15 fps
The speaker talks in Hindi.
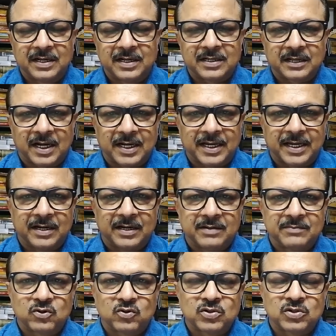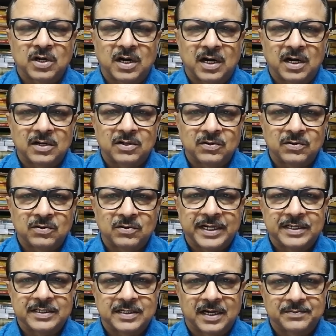ताकि हम कुछ आंकड़ों के
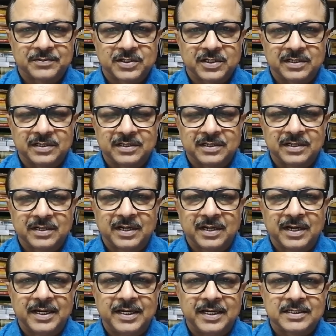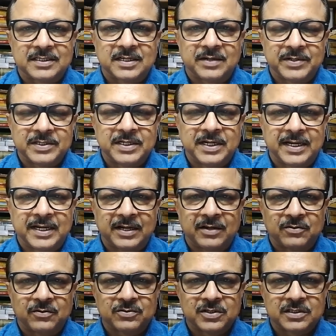हिसाब से ये समझने की
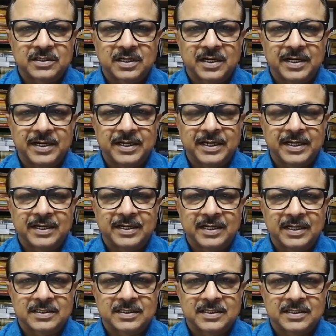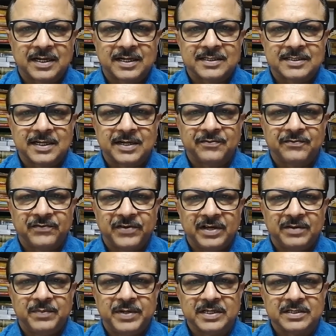कोशिश करें कि किस तरह से
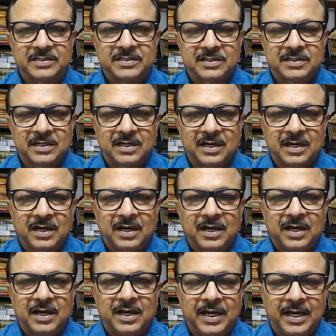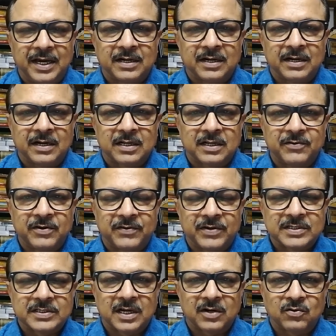फ्री बीज एक
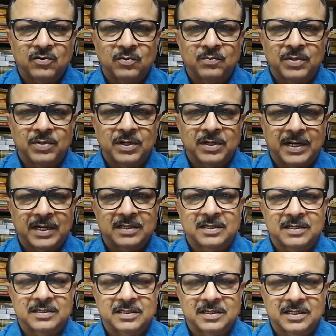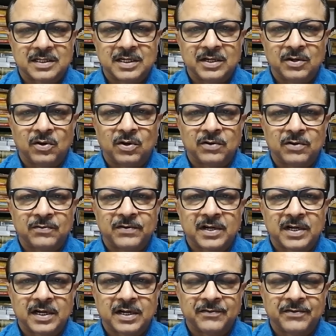अर्थव्यवस्था को बर्बाद कर सकती है और फिर
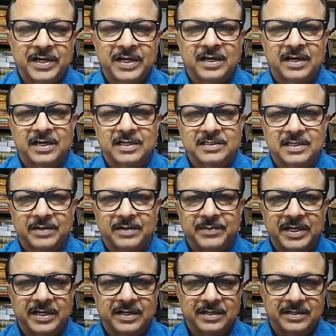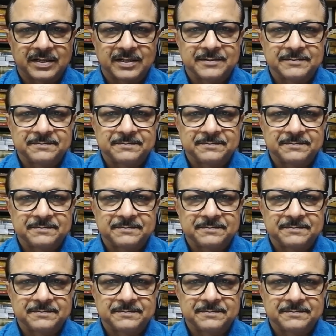रिकवरी का रास्ता भी नहीं रहता